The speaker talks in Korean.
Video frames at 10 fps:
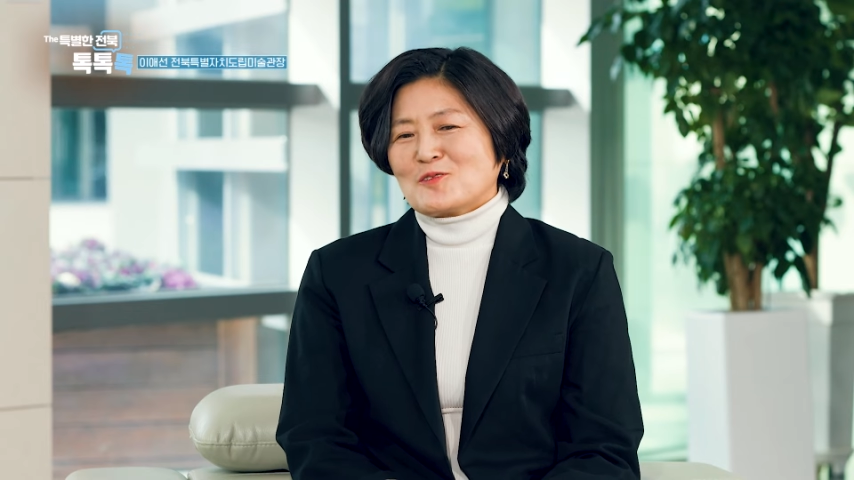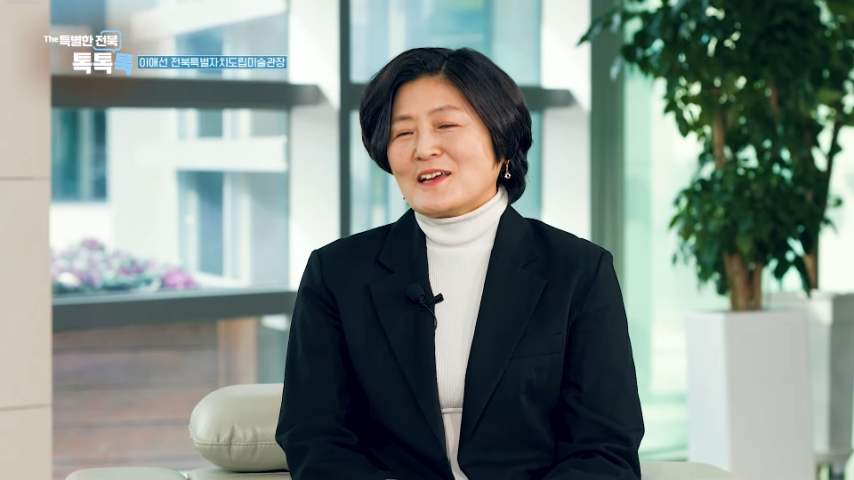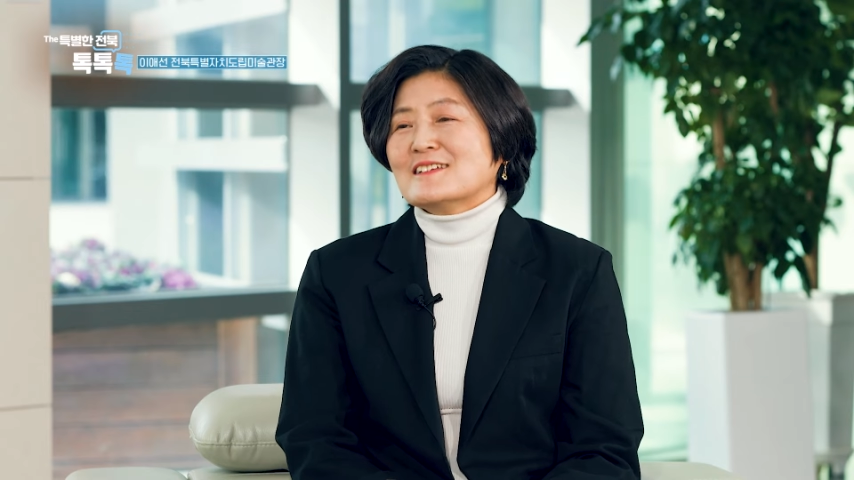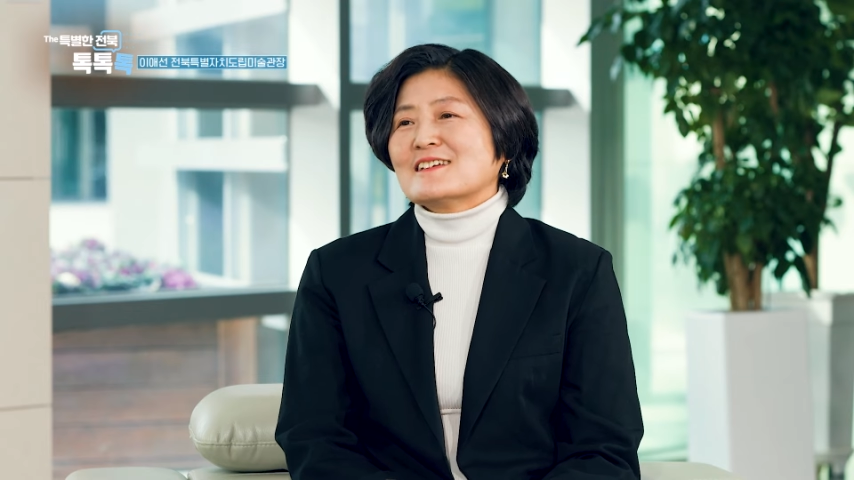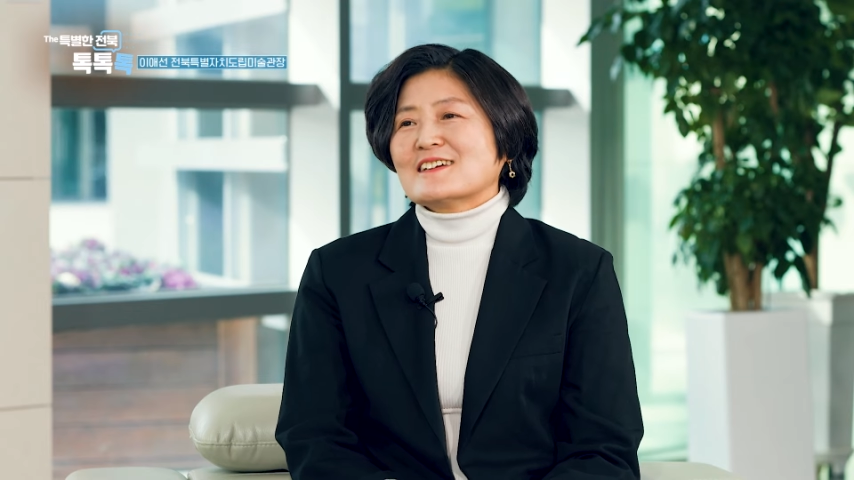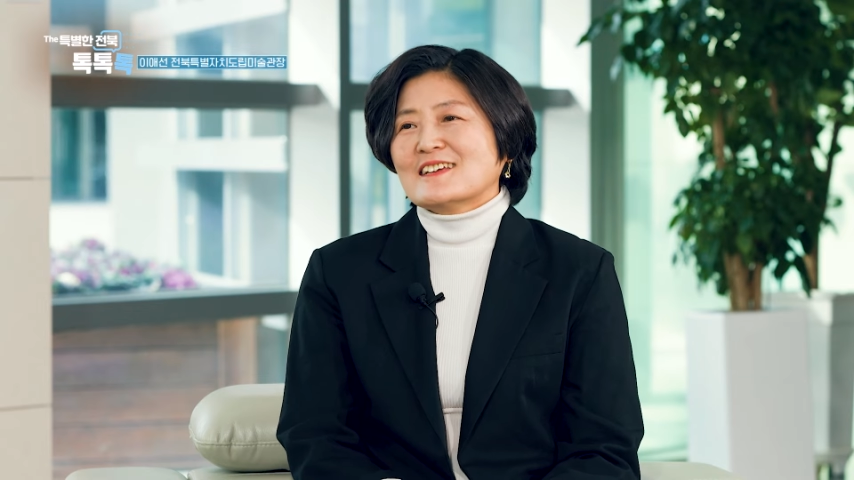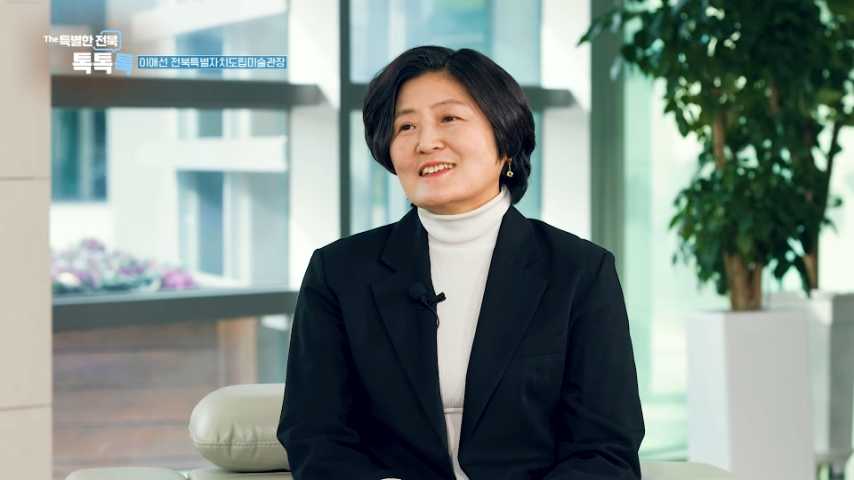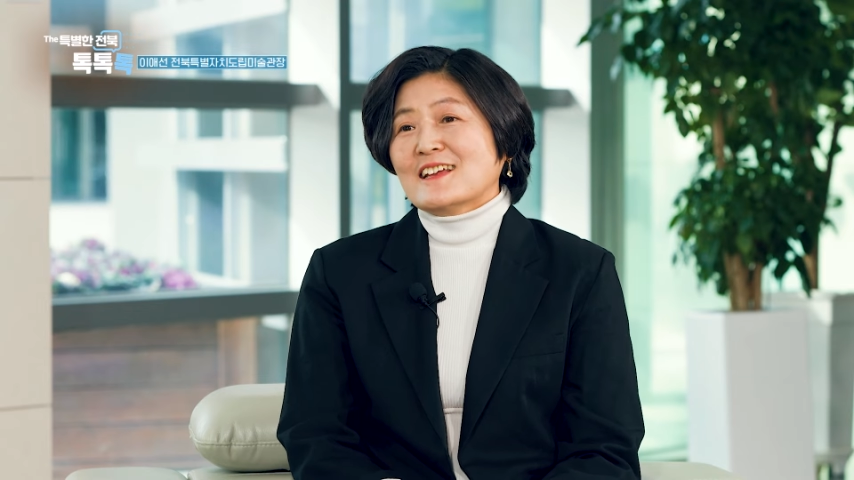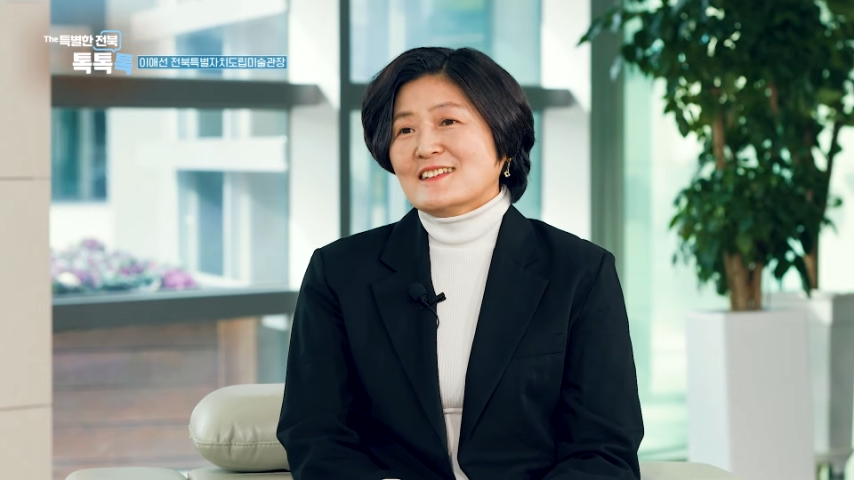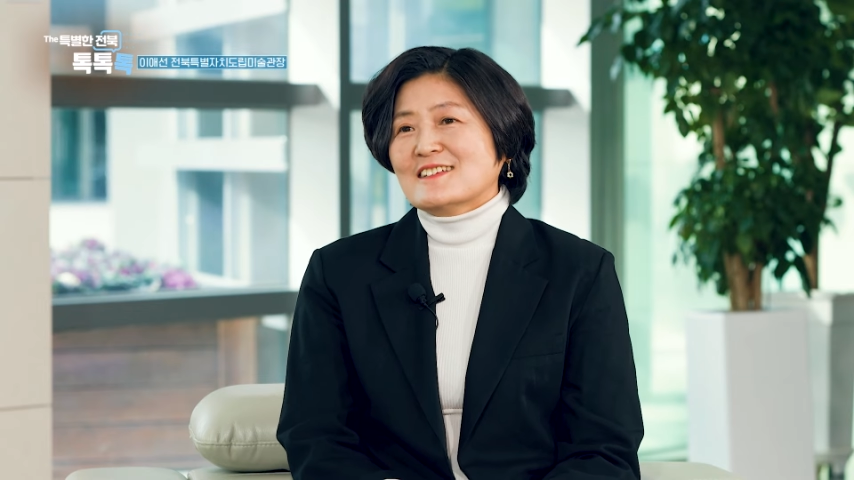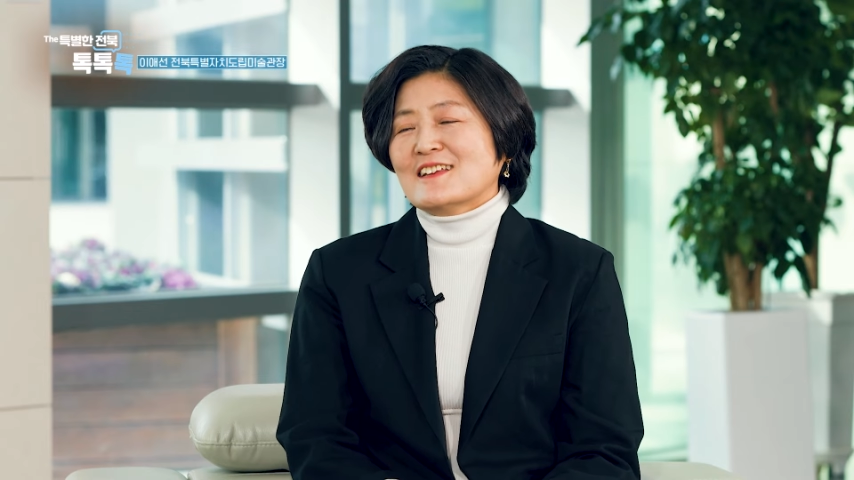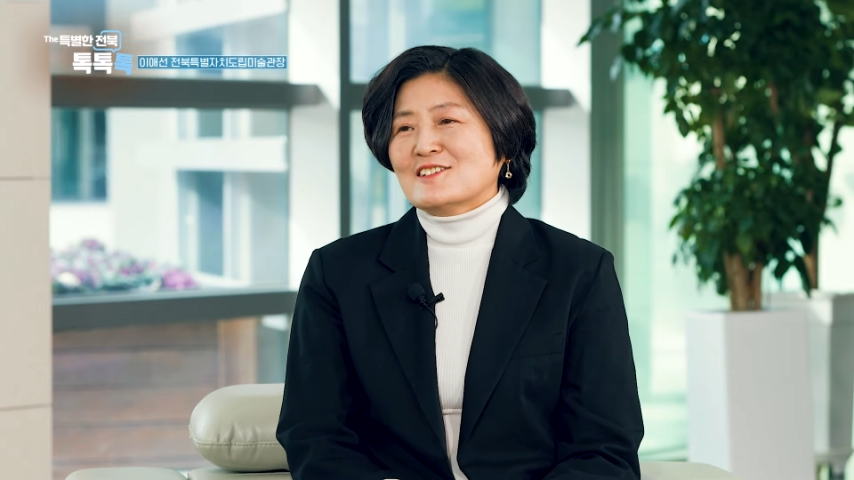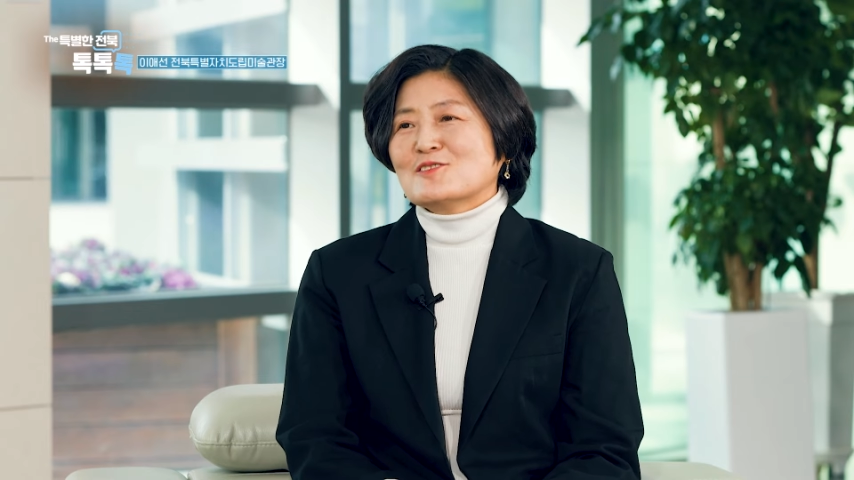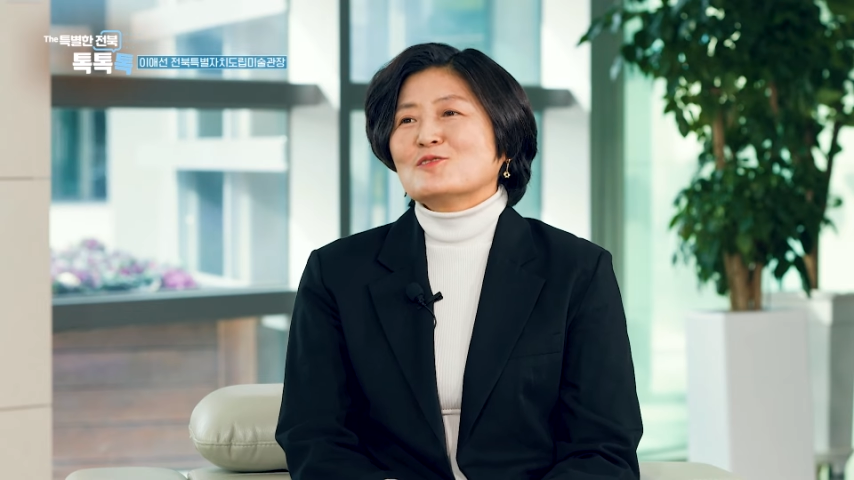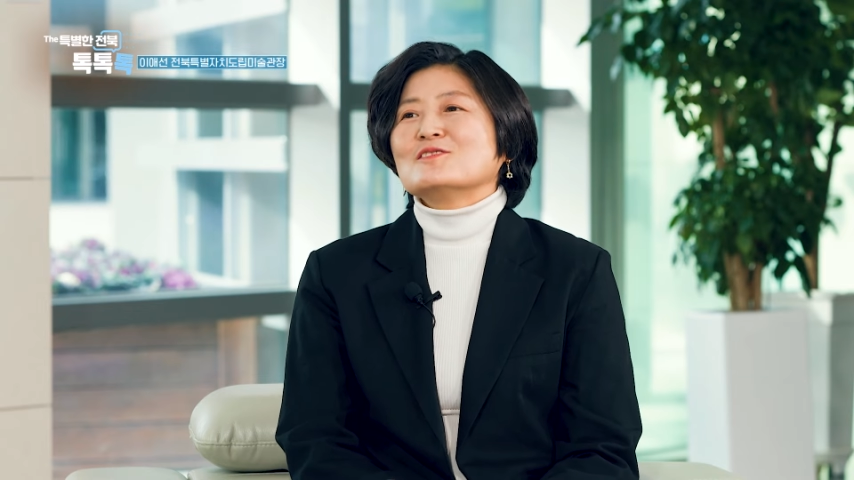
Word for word: 굉장히 따뜻해지고